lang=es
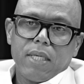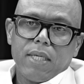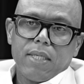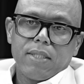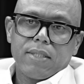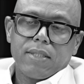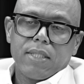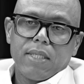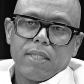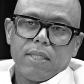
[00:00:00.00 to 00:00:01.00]
eh,
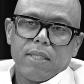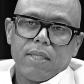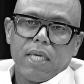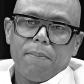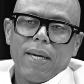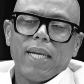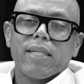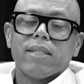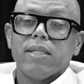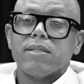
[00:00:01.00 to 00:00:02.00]
se, que más el
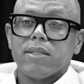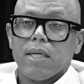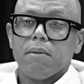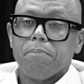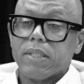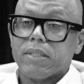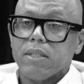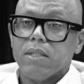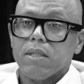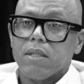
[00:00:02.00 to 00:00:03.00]
artista
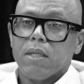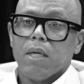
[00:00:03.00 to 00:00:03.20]
persigue,